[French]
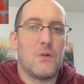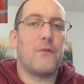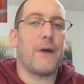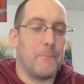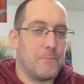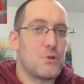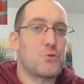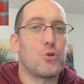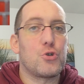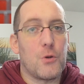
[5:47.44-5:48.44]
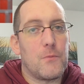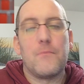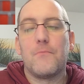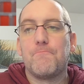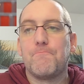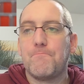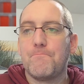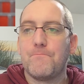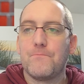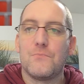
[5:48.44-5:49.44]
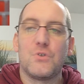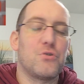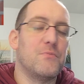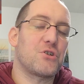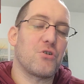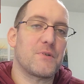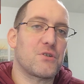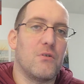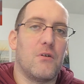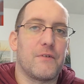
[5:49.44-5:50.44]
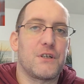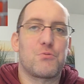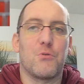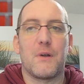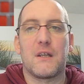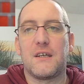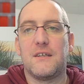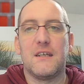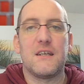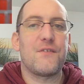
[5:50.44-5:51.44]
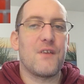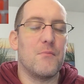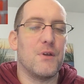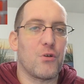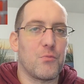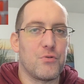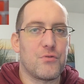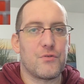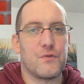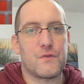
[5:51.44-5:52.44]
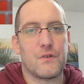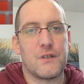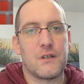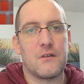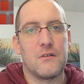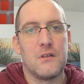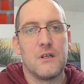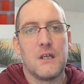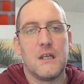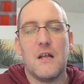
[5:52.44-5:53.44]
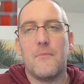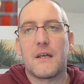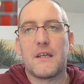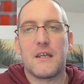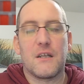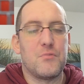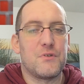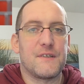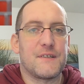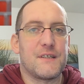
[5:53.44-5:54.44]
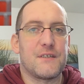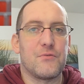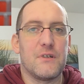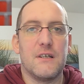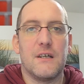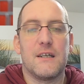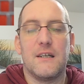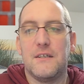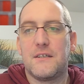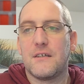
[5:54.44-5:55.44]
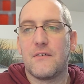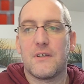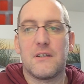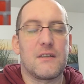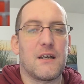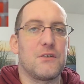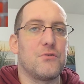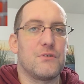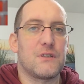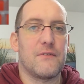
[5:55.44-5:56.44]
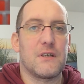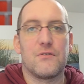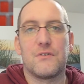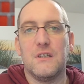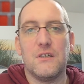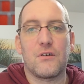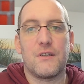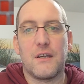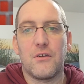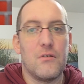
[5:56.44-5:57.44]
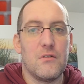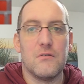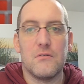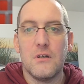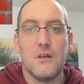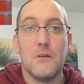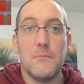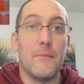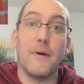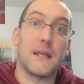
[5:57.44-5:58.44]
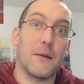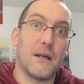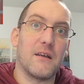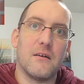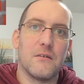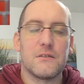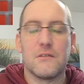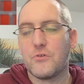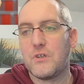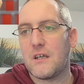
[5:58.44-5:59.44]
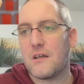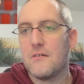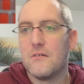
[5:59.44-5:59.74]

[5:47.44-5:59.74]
Enfin, je, je, je suis méchant parce que en vrai, je peux pas le critiquer. C'est le meilleur buteur du standard. Il a marqué 4 buts cette saison. Il est à égalité avec des avec euh, Zinkernagel, euh, même avec Amala, c'est vous dire.